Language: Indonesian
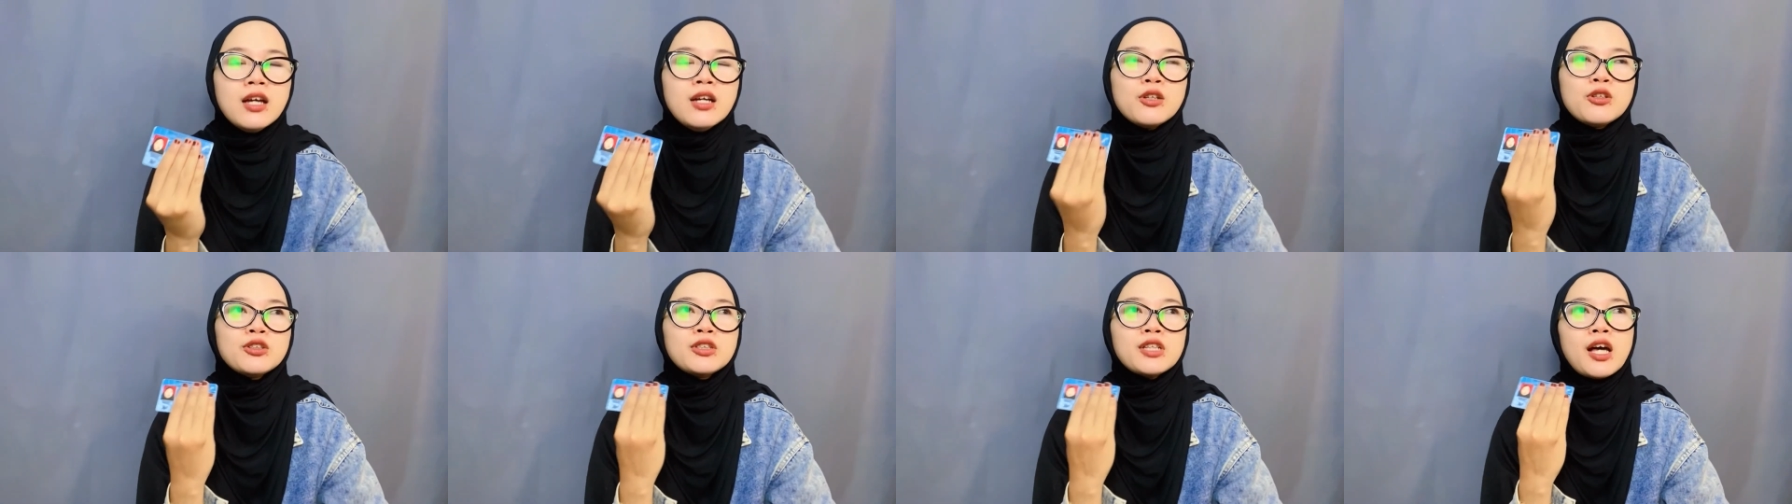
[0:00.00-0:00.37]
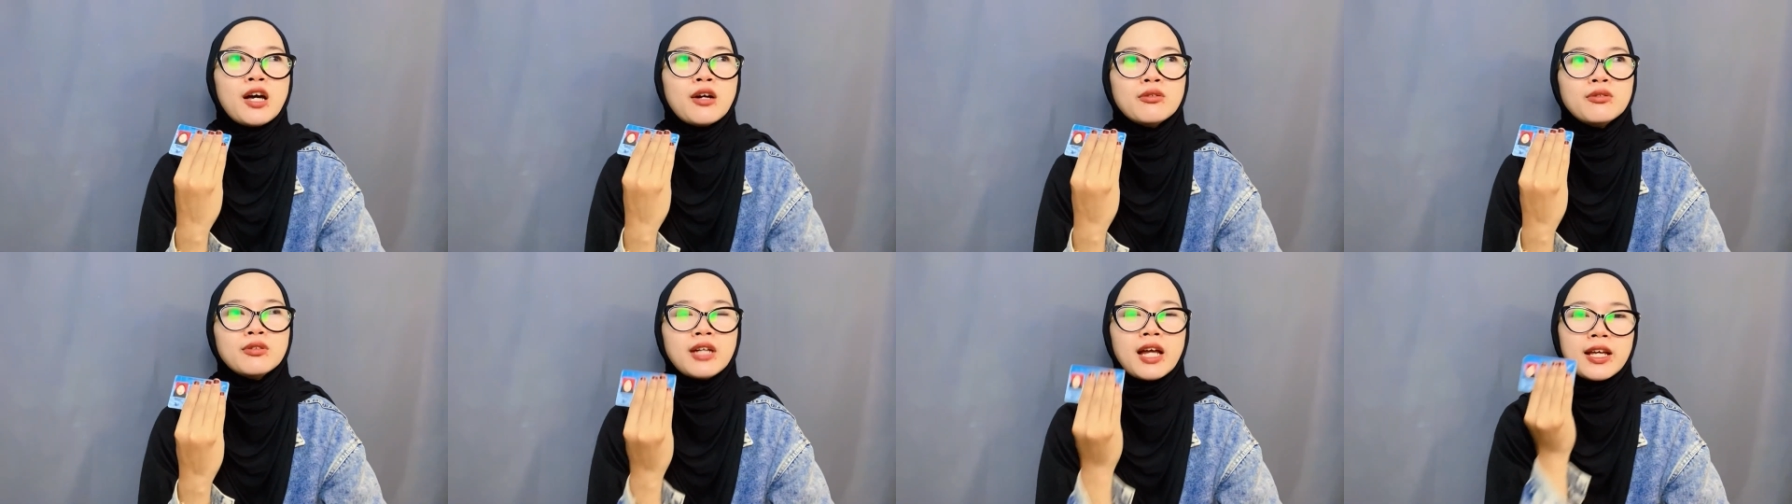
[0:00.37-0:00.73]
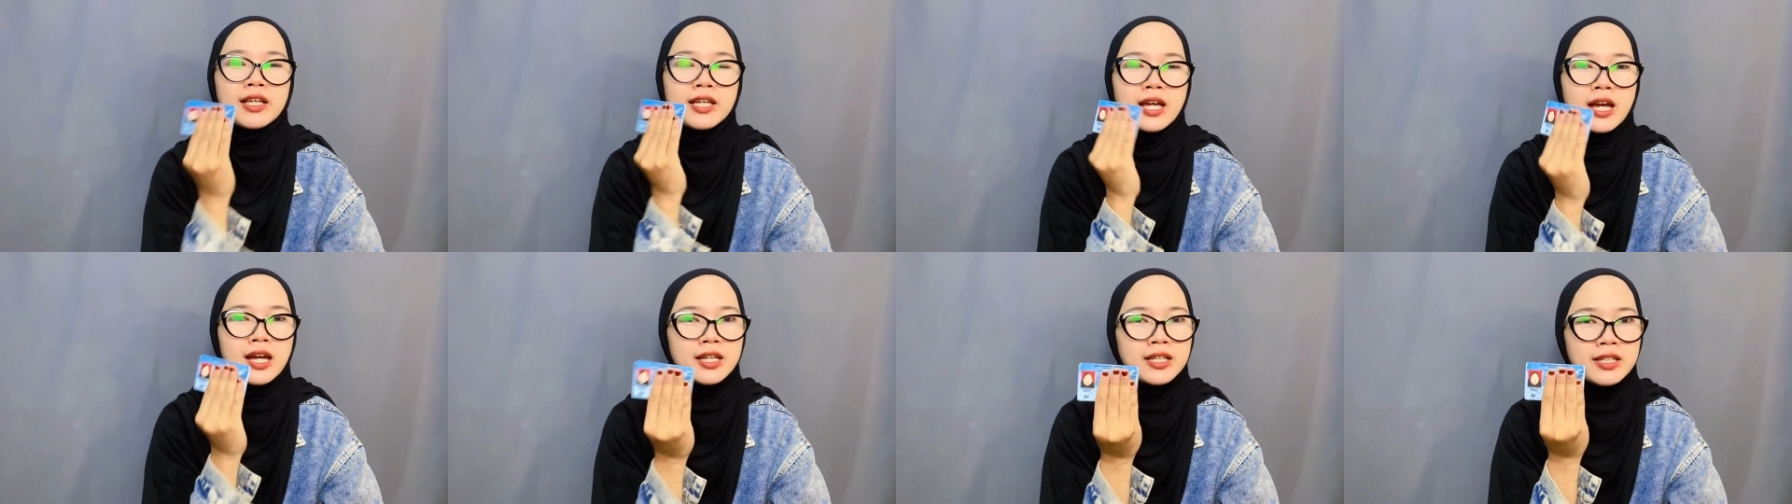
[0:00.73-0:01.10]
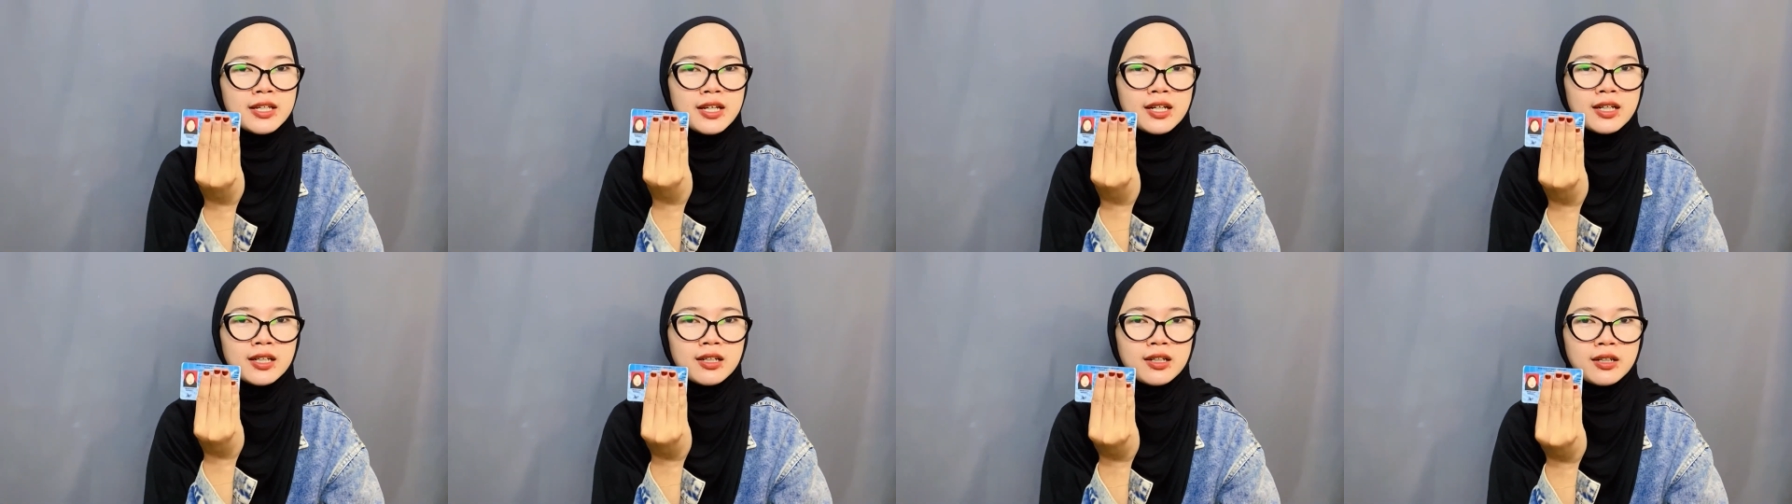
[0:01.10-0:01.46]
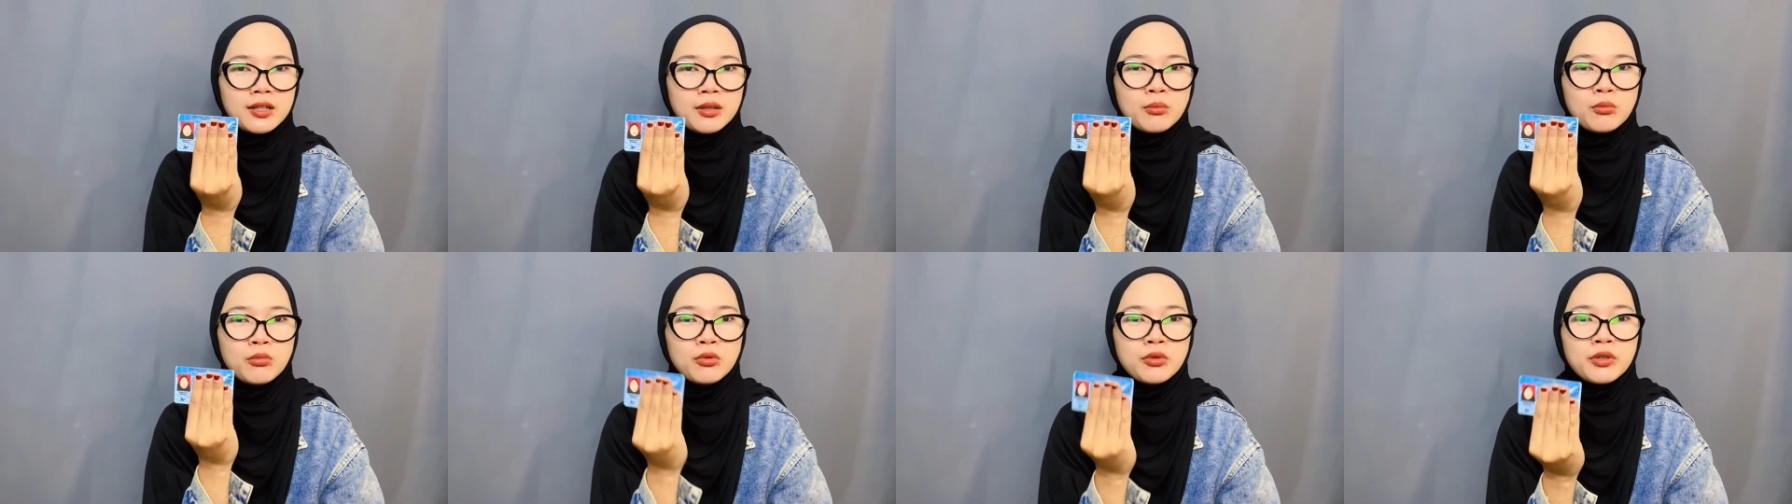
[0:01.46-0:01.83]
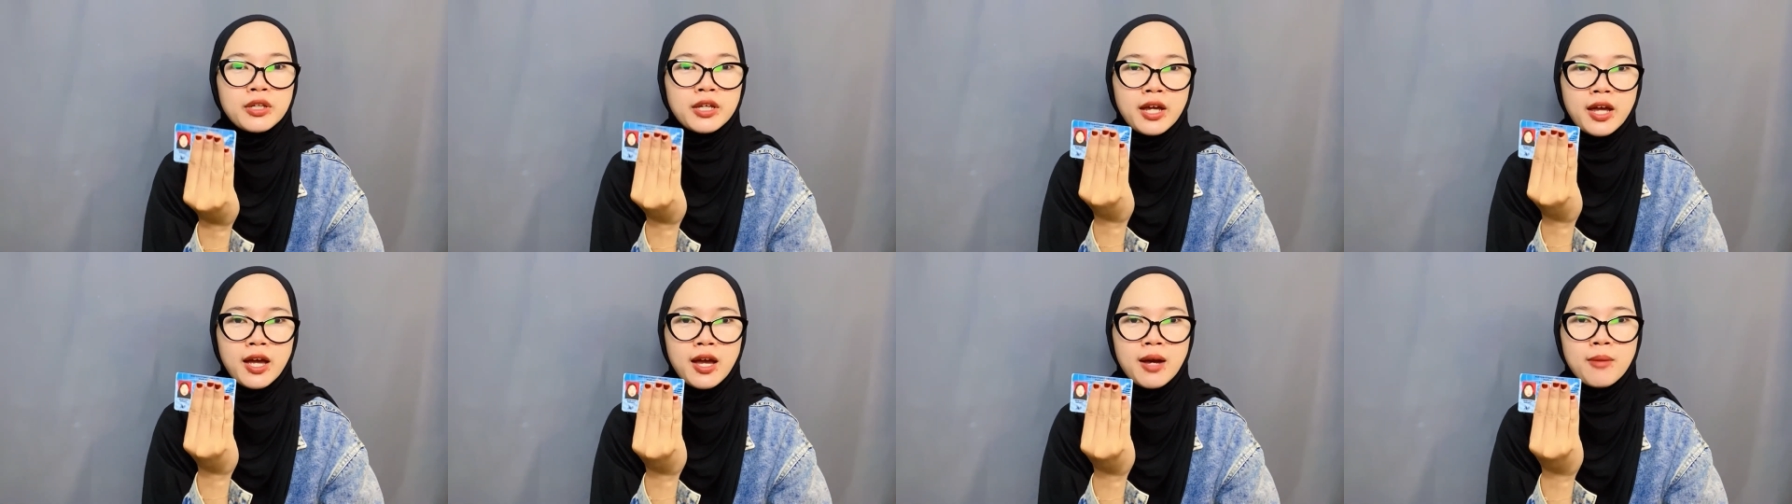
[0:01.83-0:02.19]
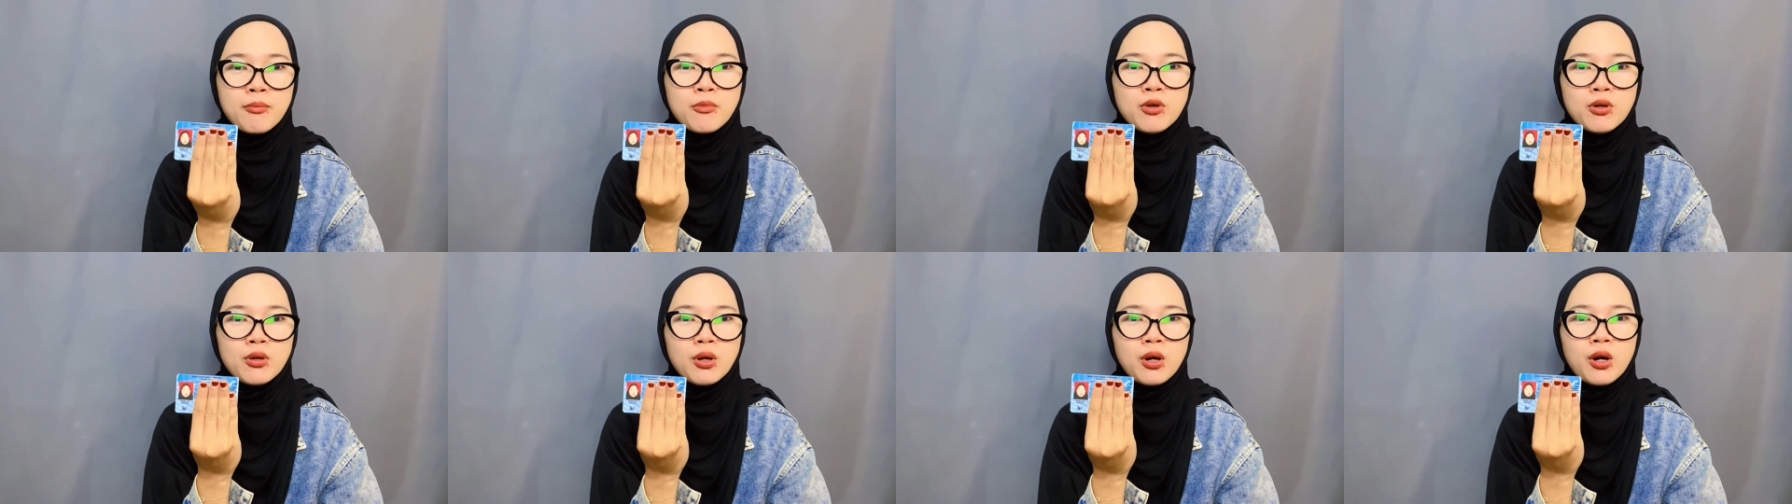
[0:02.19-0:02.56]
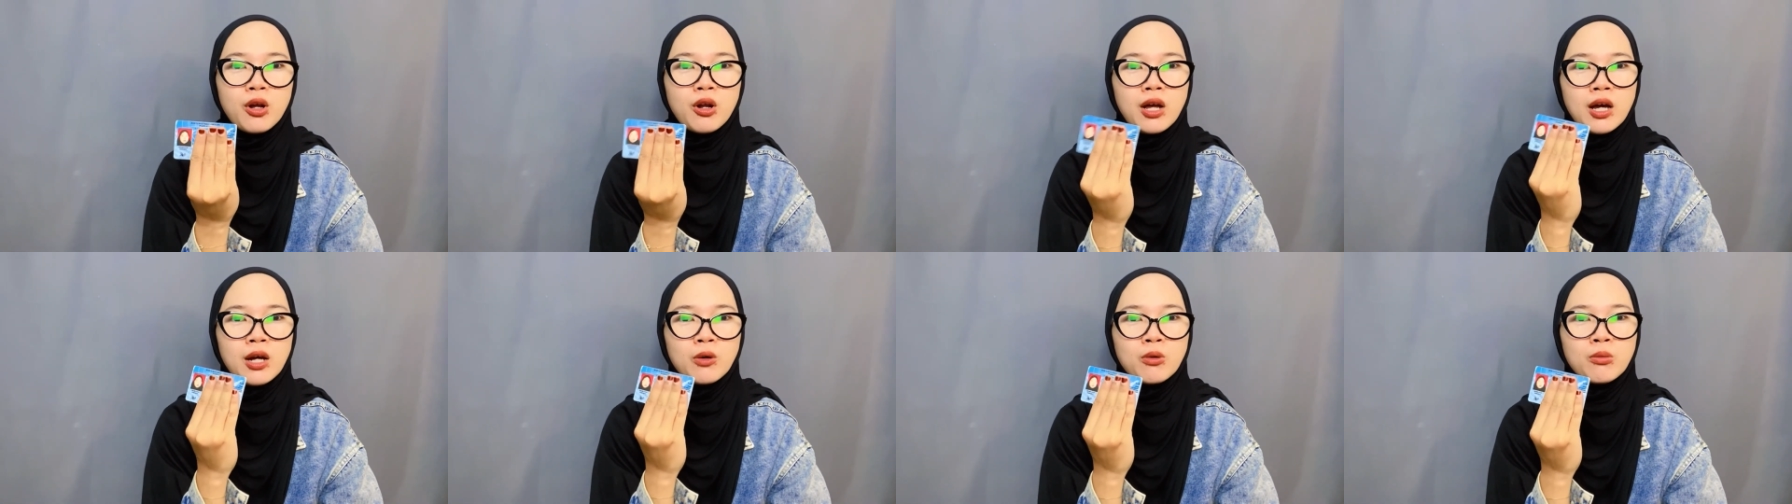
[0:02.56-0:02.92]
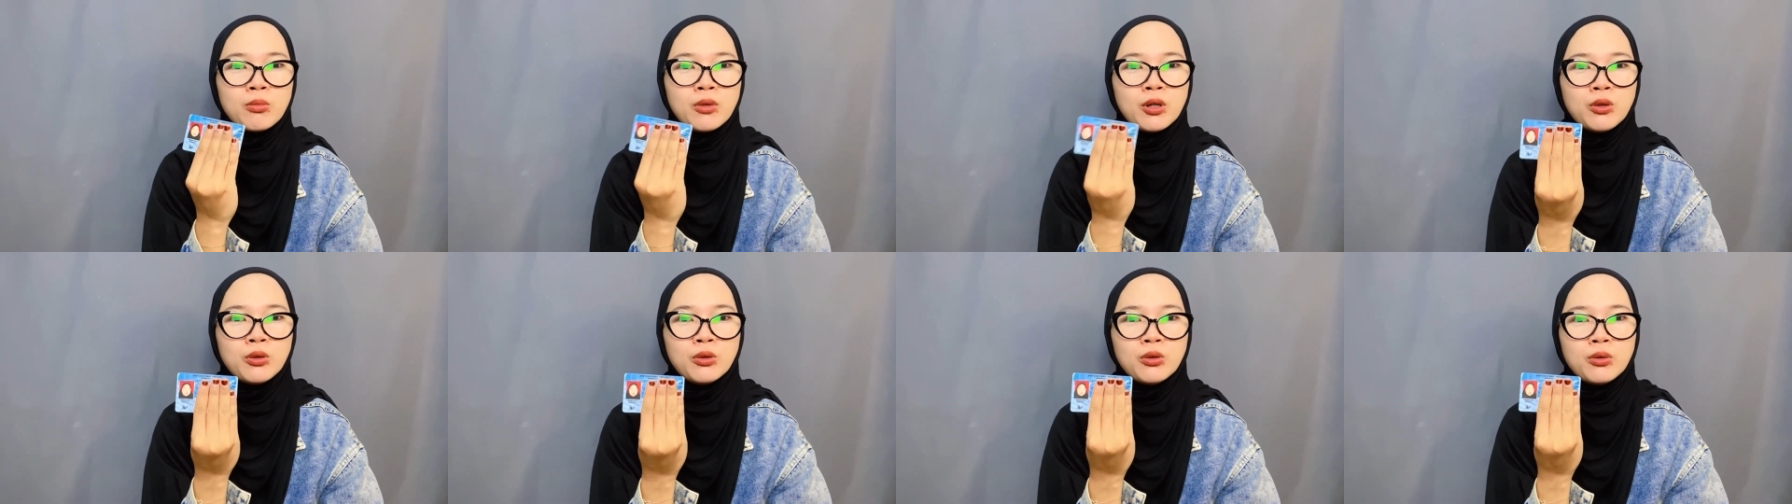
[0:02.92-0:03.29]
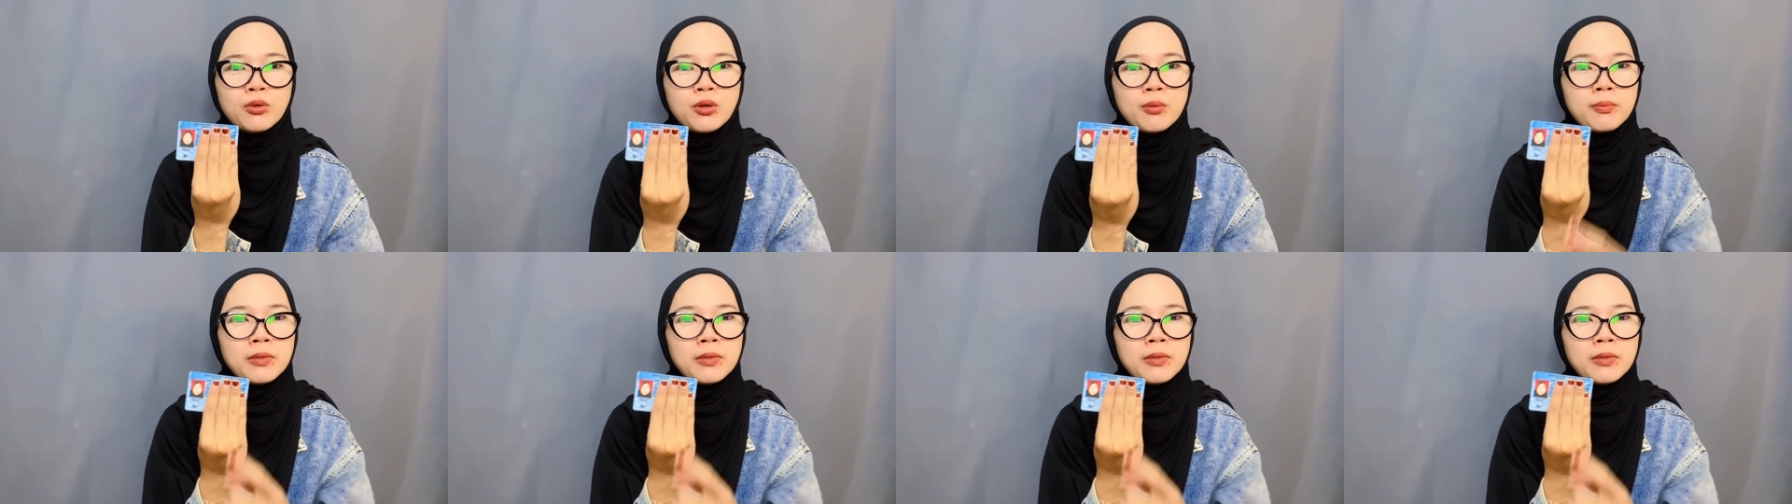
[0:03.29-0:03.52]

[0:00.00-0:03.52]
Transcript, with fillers: terus aku tanya aja ke ibunya bu kalau aku mau